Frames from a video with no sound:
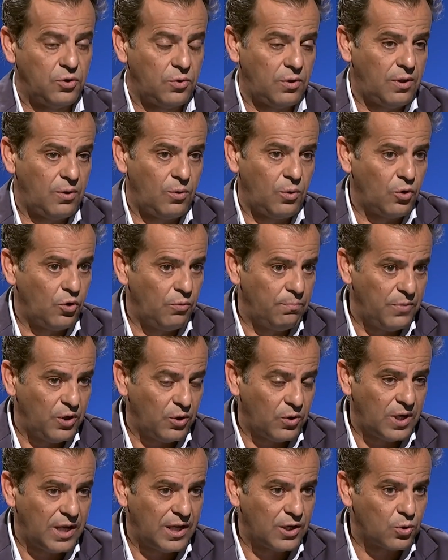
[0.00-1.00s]
Yo, de luego, en
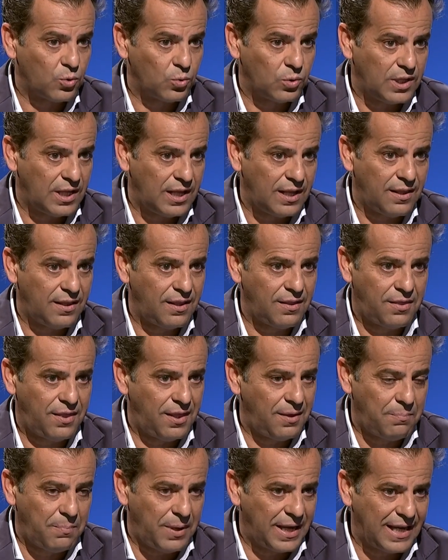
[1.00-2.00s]
mi hoja de ruta
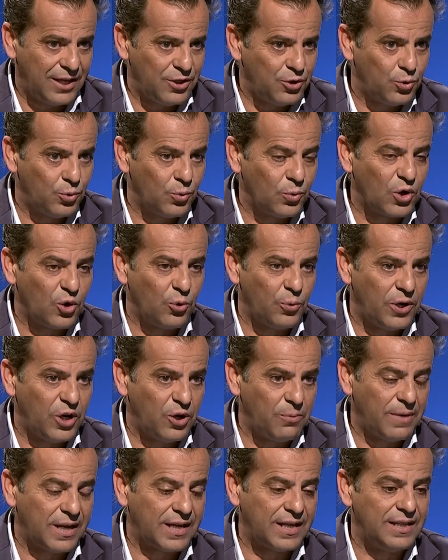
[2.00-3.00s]
desde pequeño nunca
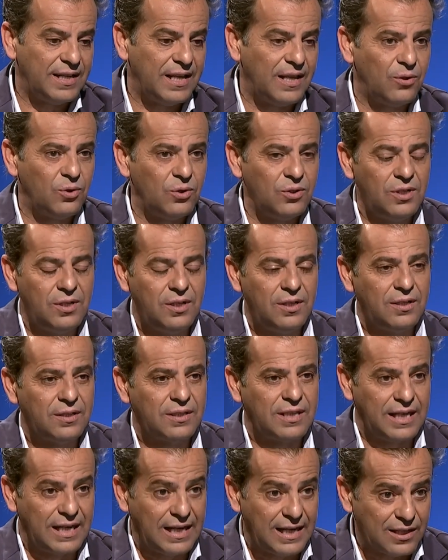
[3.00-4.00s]
hubiera imaginado
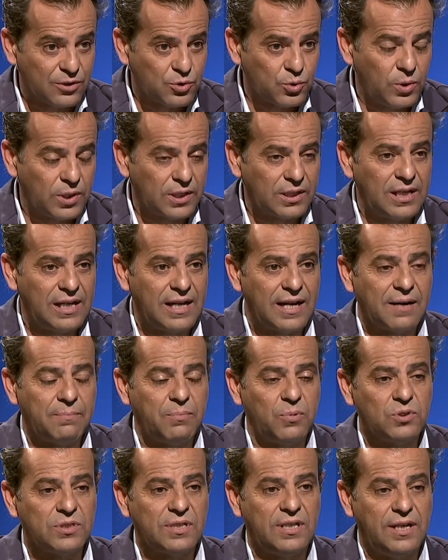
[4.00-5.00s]
tener la suerte y la
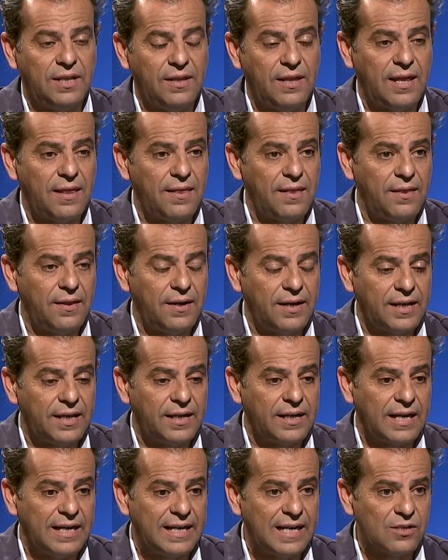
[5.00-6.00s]
responsabilidad de
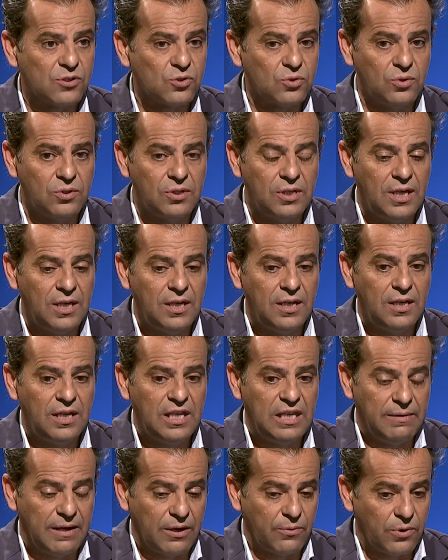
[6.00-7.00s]
dirigir Canal Sur.
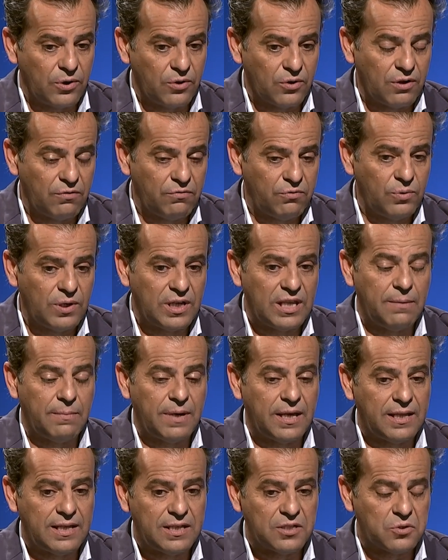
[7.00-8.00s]
Y me acuerdo que fue una
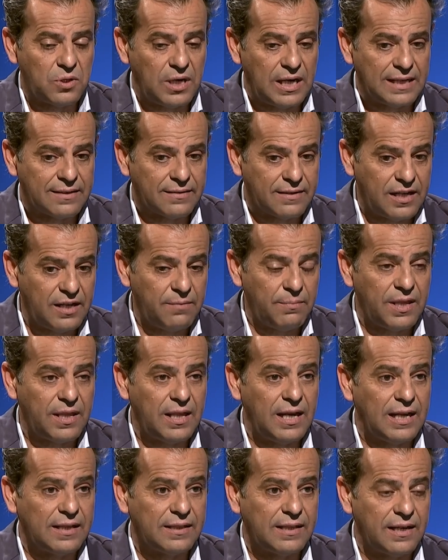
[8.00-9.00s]
llamada, eso, a las tres y
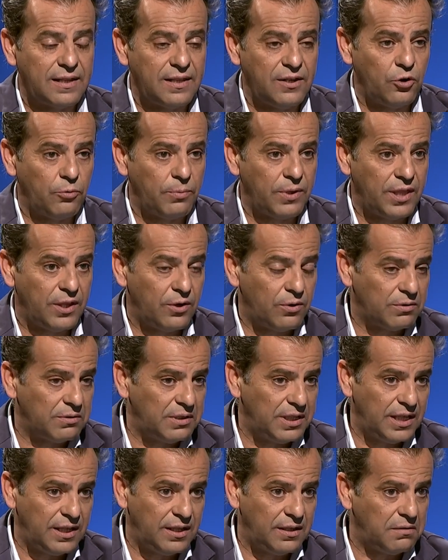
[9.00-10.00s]
media de la tarde y no me
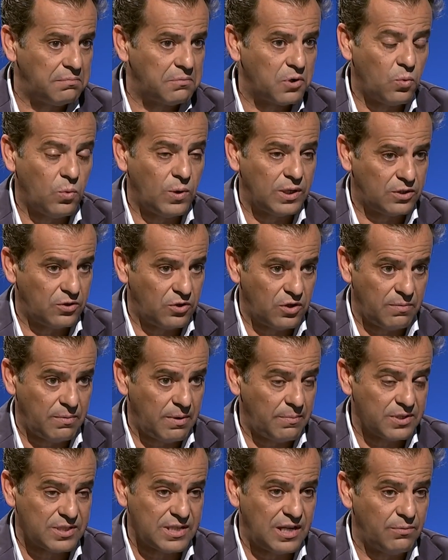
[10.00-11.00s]
dieron ni cuatro horas
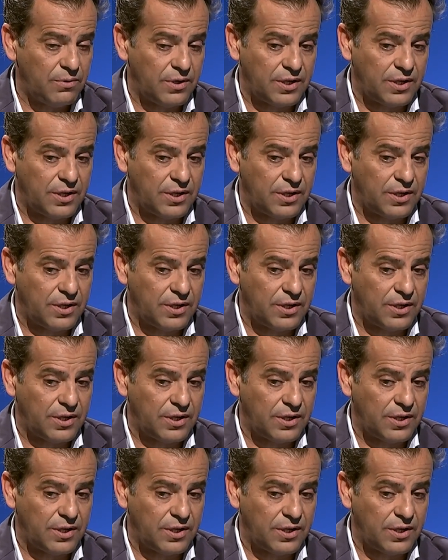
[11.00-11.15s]
para pensar.